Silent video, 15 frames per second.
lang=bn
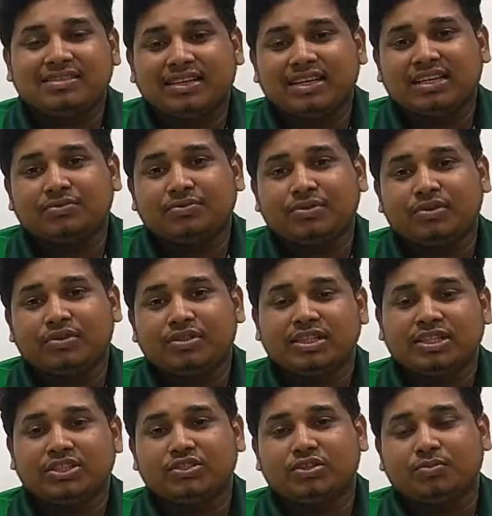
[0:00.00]
সেকেন্ড ফ্লোর
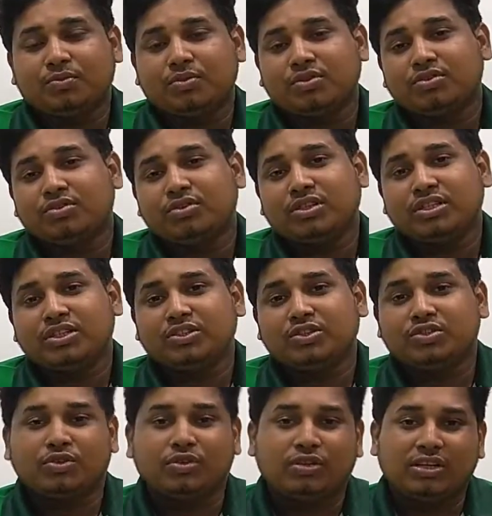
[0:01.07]
তিনশো পনেরো
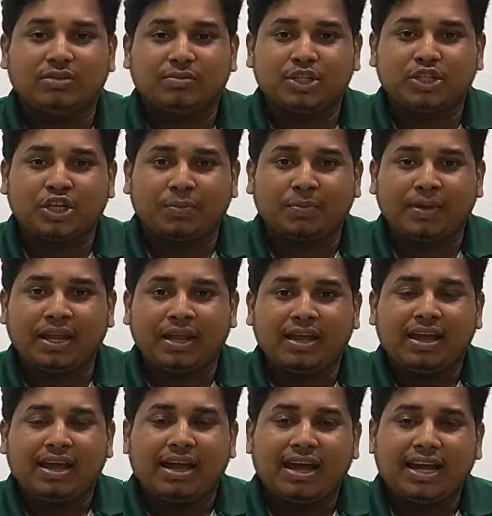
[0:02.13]
তিনশো ষোলো নাম্বার শপে
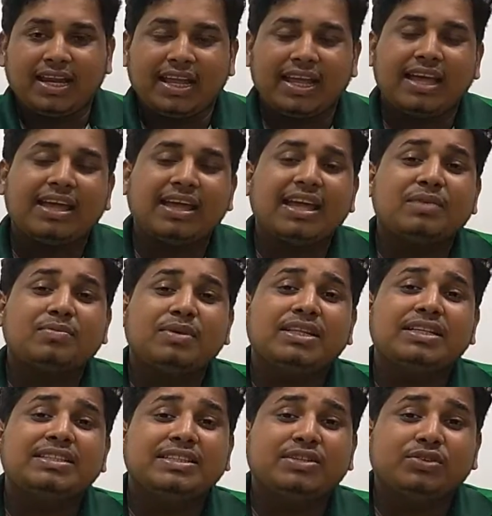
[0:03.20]
আর হ্যাঁ
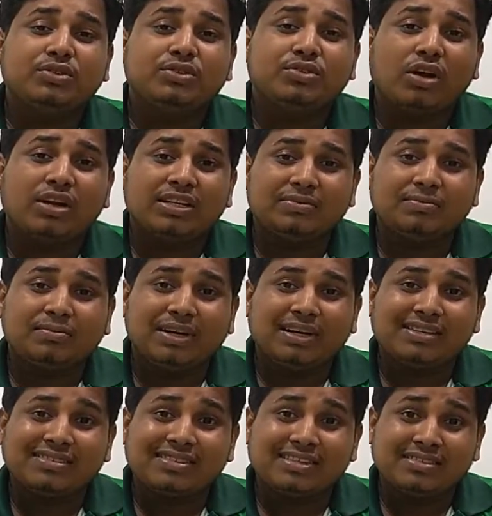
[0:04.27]
আমাদের যেহেতু ছয়টি
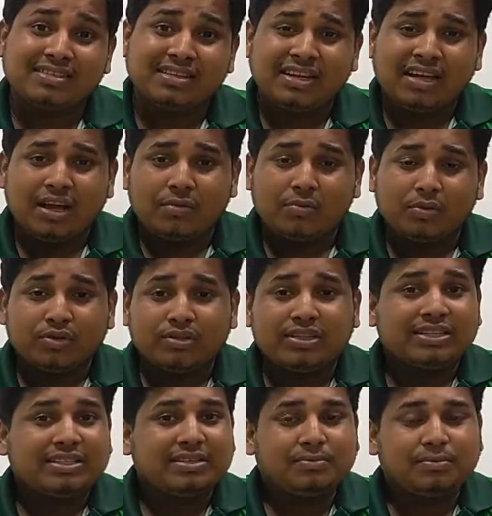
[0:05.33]
ব্রাঞ্চ আছে
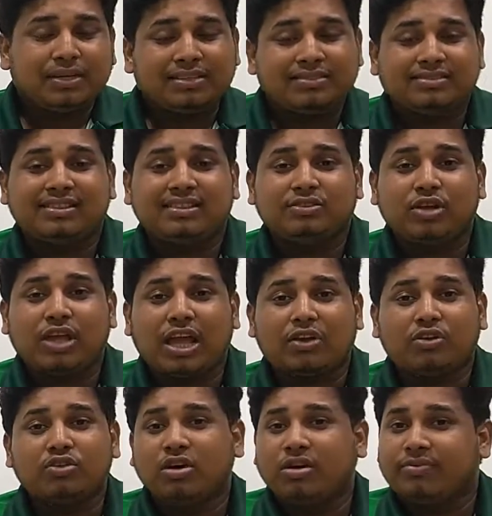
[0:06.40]
প্রত্যেকটি ব্রাঞ্চে তো
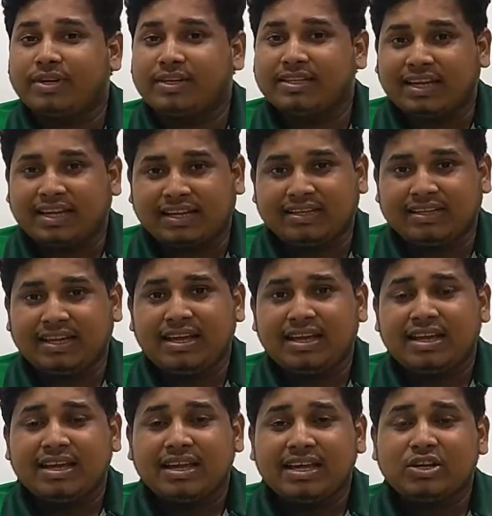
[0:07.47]
একই অফার থাকে না
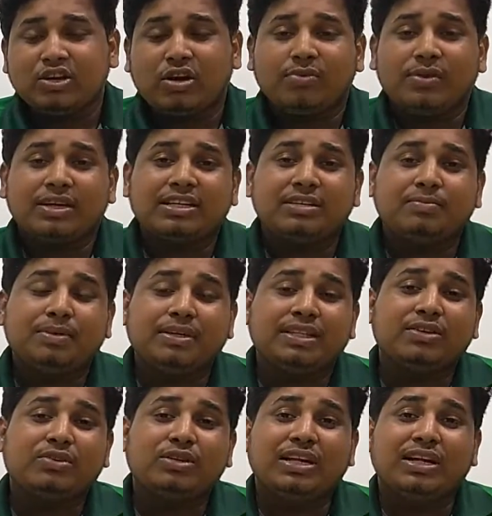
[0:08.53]
এই অফারটি
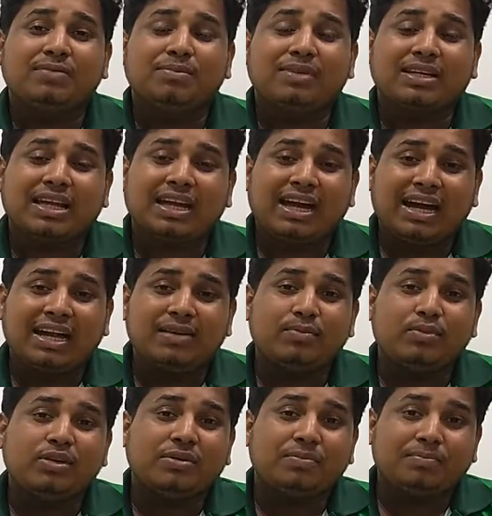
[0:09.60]
পেতে হলে আপনাকে
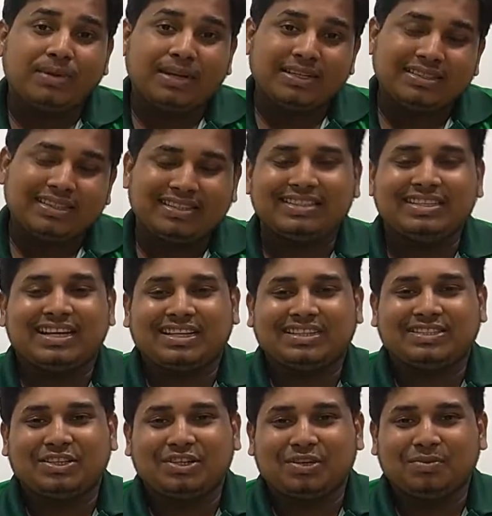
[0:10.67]
আলপনা প্লাজাতেই
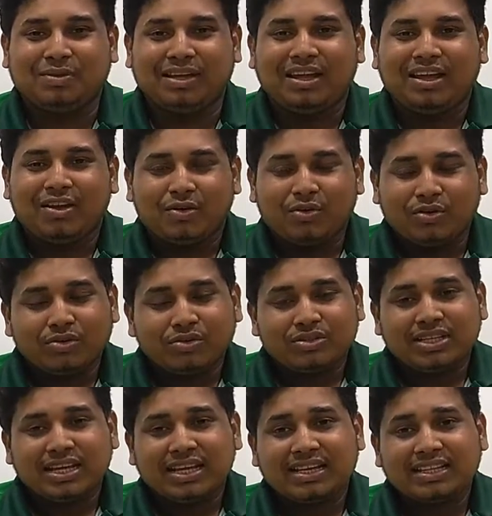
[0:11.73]
আসতে হবে অন্য
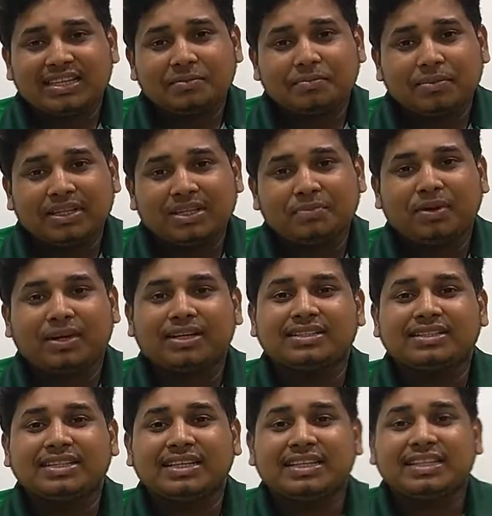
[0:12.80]
জায়গাতে পেতে পারেন
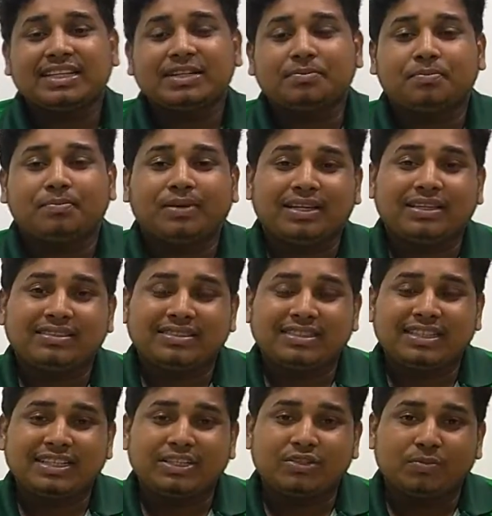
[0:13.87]
সেক্ষেত্রে
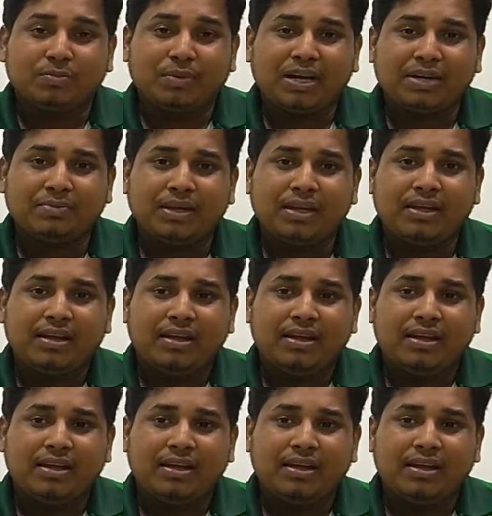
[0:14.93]
প্রাইসটি কিন্তু বাড়বে